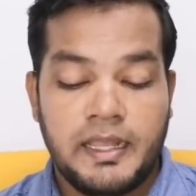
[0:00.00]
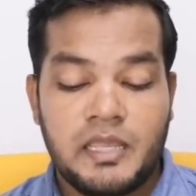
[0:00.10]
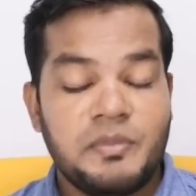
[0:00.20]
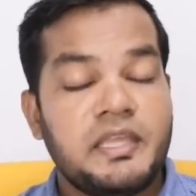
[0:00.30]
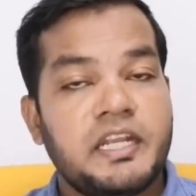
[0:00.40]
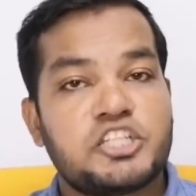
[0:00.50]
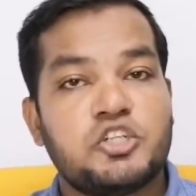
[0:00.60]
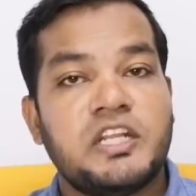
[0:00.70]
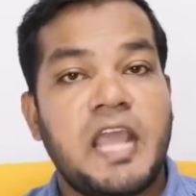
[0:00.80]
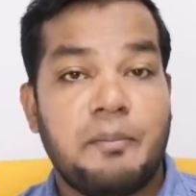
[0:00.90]

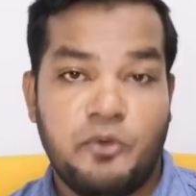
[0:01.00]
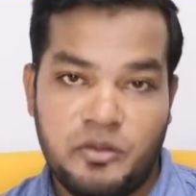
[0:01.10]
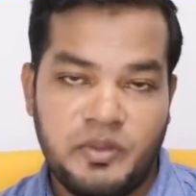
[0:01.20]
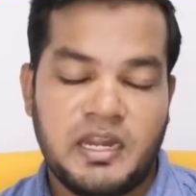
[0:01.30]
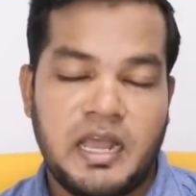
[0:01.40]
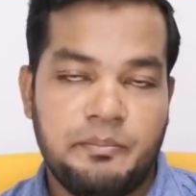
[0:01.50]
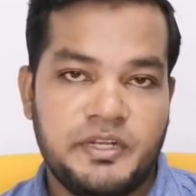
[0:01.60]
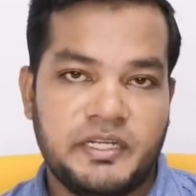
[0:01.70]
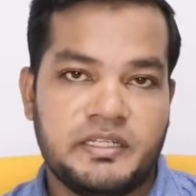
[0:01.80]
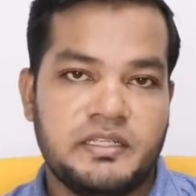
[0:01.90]
ইমিগ্রেশনের অ্যাপয়েন্টমেন্ট
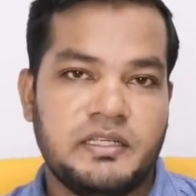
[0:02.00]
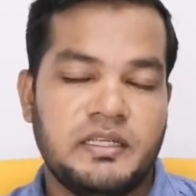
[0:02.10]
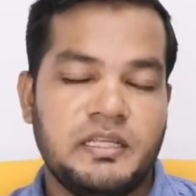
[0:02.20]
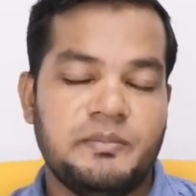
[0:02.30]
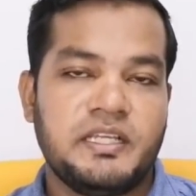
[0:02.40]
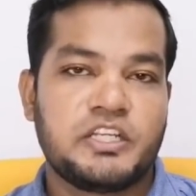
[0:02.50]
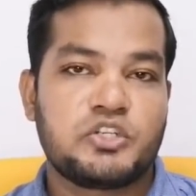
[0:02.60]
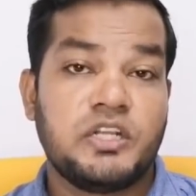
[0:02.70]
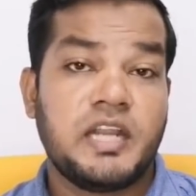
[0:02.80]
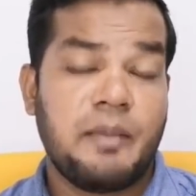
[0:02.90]
আপডেট
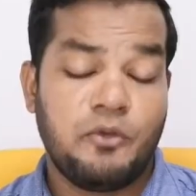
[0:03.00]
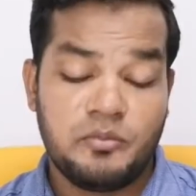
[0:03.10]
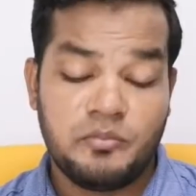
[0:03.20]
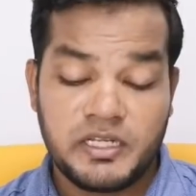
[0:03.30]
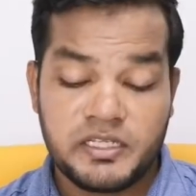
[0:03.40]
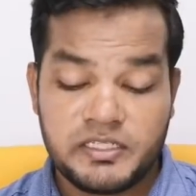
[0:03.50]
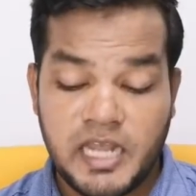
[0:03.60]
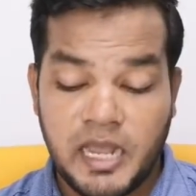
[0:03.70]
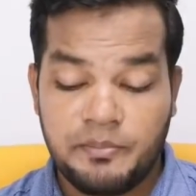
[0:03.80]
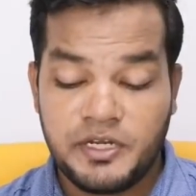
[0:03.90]
ইমিগ্রেশনের অ্যাপয়েন্টমেন্টের যে
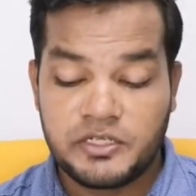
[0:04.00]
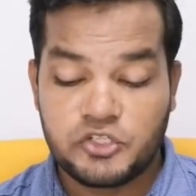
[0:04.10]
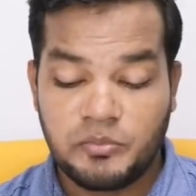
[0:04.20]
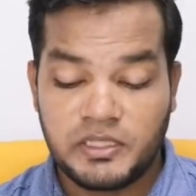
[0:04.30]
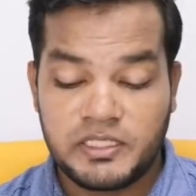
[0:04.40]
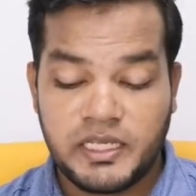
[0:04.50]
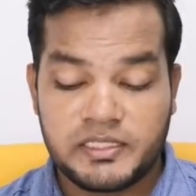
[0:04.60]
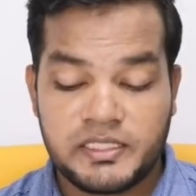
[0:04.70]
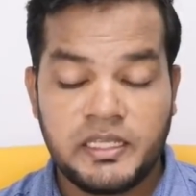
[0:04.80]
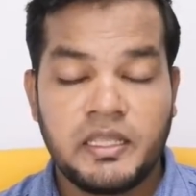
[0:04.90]
আপডেট সংবাদটি
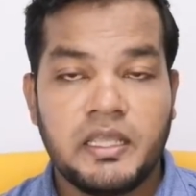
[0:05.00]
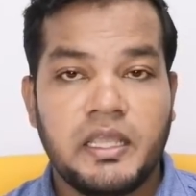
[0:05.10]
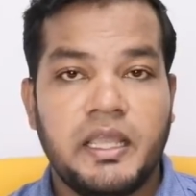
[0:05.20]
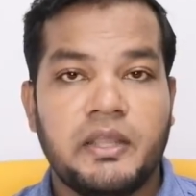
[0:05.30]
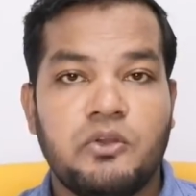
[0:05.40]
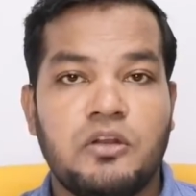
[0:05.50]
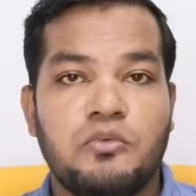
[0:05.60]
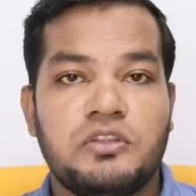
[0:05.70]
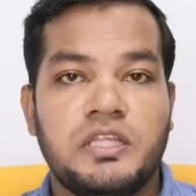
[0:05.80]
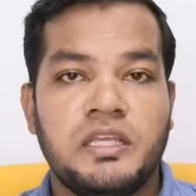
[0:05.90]
আছে এগুলোর
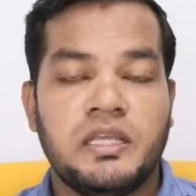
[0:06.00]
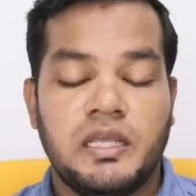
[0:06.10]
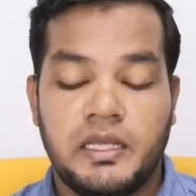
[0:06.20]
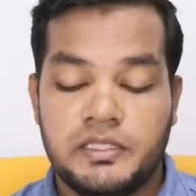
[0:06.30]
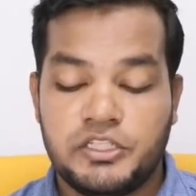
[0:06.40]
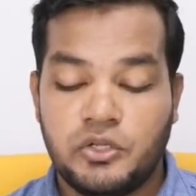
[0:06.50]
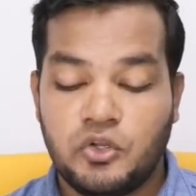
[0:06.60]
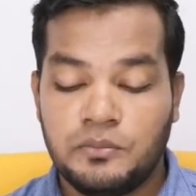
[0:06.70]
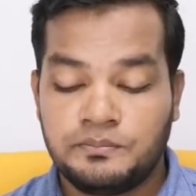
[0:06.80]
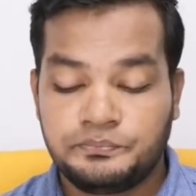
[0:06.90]
মধ্যে যেরকম